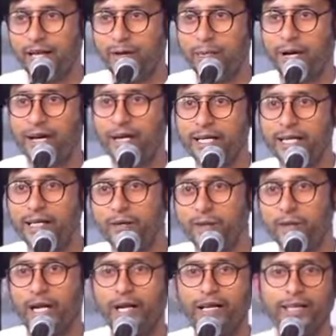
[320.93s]
எனக்கு படம் எடுக்க
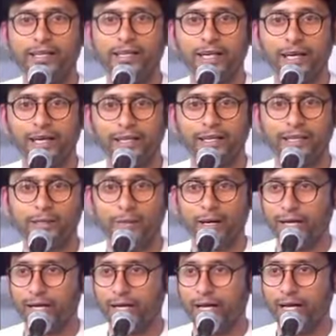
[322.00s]
வரும்னு எனக்கே தெரியாது
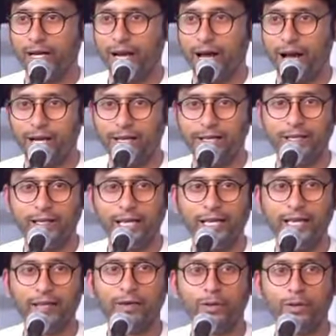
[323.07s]
பட் ஆனால்
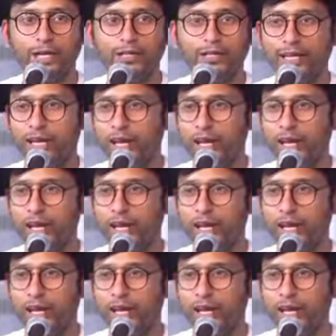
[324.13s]
என்ன வரும்னே